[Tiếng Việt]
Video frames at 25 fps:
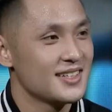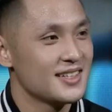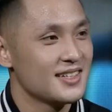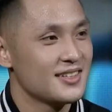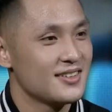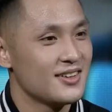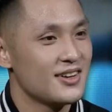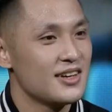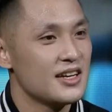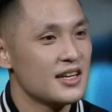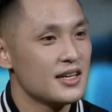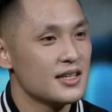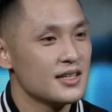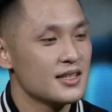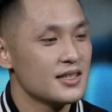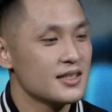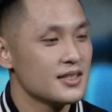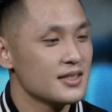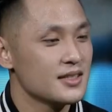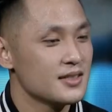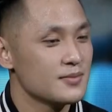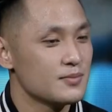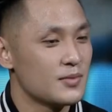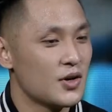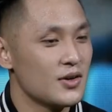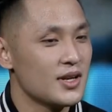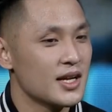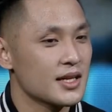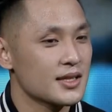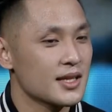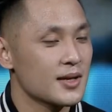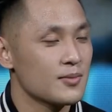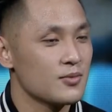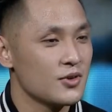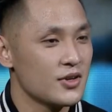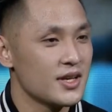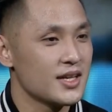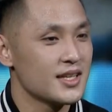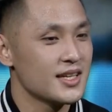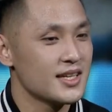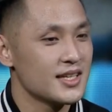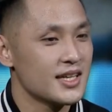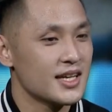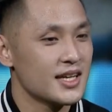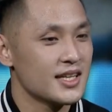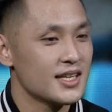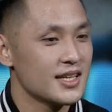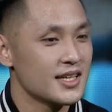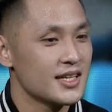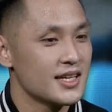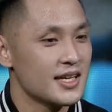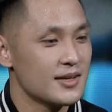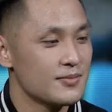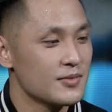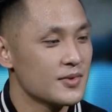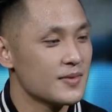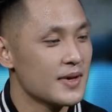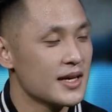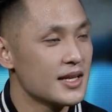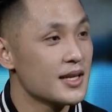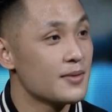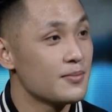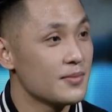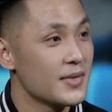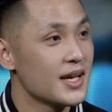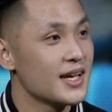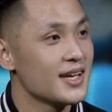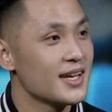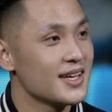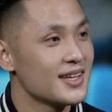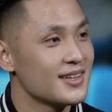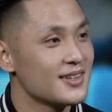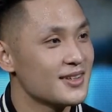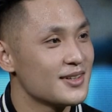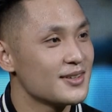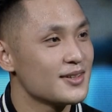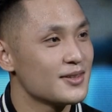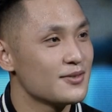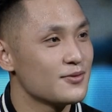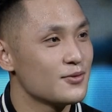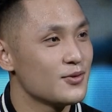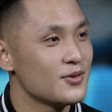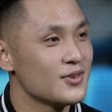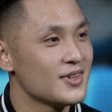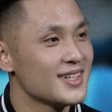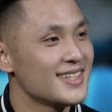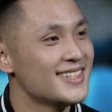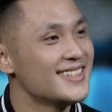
nó là mỗi lần tập luyện như vậy thì em thấy đam mê, rất là vui.